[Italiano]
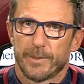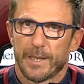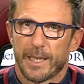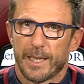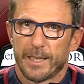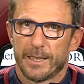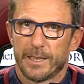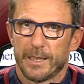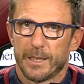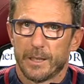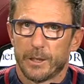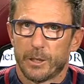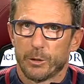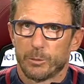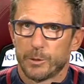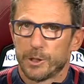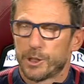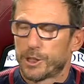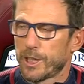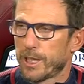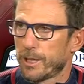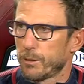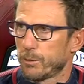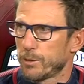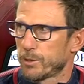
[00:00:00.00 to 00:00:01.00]
e di
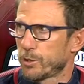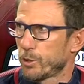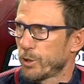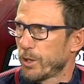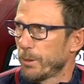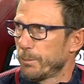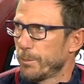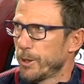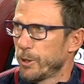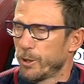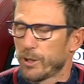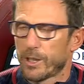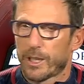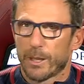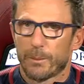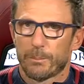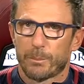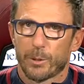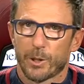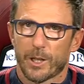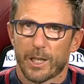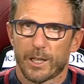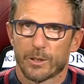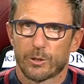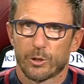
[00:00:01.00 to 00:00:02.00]
ricominciare questo cammino in
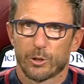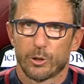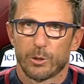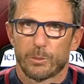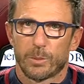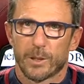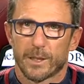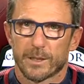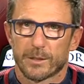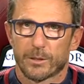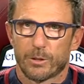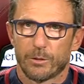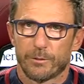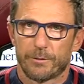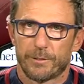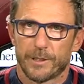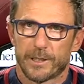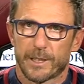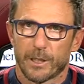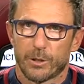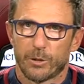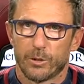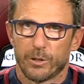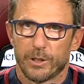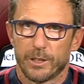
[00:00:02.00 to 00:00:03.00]
campionato dopo la
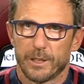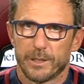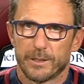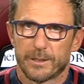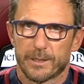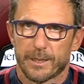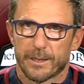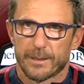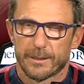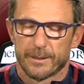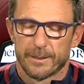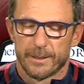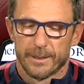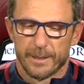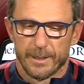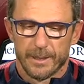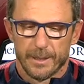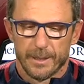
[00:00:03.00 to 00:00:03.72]
sconfitta con l'Inter